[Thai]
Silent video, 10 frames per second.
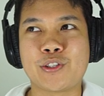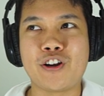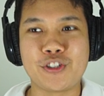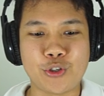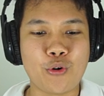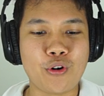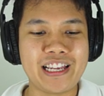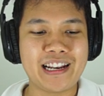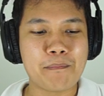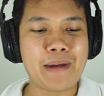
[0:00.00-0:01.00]
ตอนโชว์
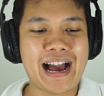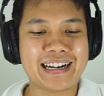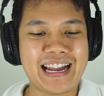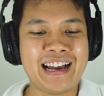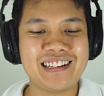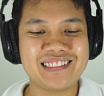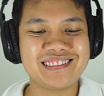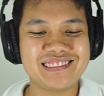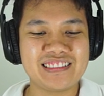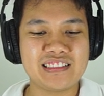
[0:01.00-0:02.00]
นี่ลำบากนะ
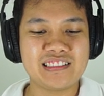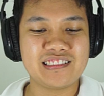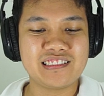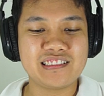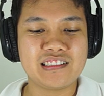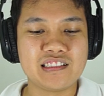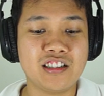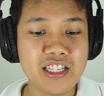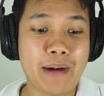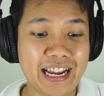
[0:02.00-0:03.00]

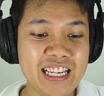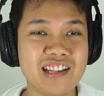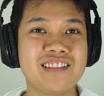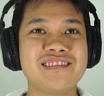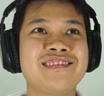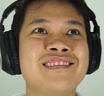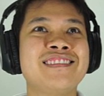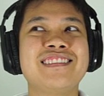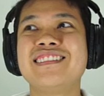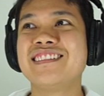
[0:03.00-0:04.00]
เฮ้ยมาดิ
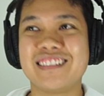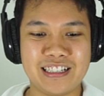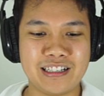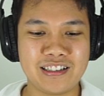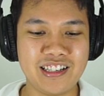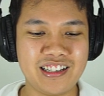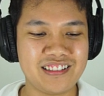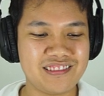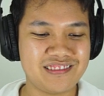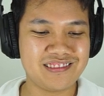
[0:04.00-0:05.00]
เฮ้ย
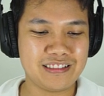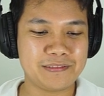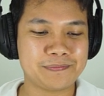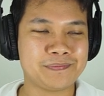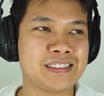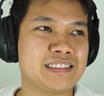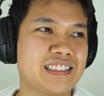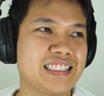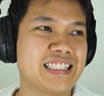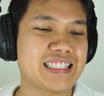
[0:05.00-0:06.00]

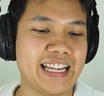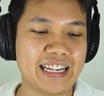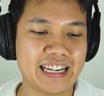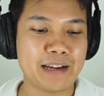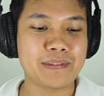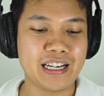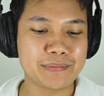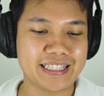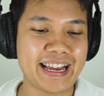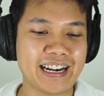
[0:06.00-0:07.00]
เซ็งนะครับเริ่
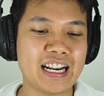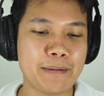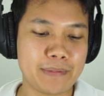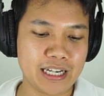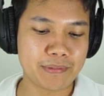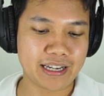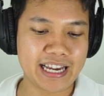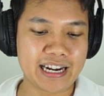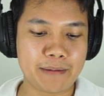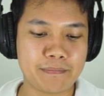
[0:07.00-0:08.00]
มเซ็งแล้วนะครับเริ่มเค
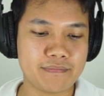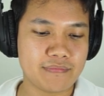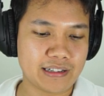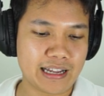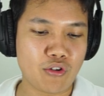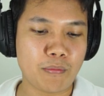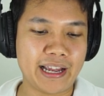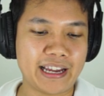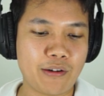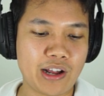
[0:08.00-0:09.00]
รียดนะครับเอาให
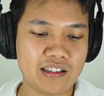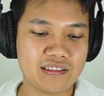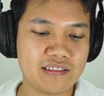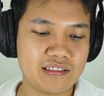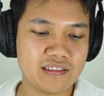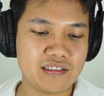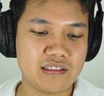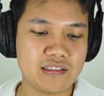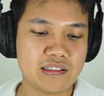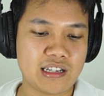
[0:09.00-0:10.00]
ม่ก็ได้วะ
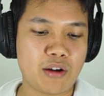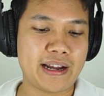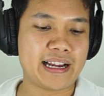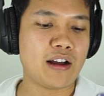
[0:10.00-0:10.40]
เอาใหม่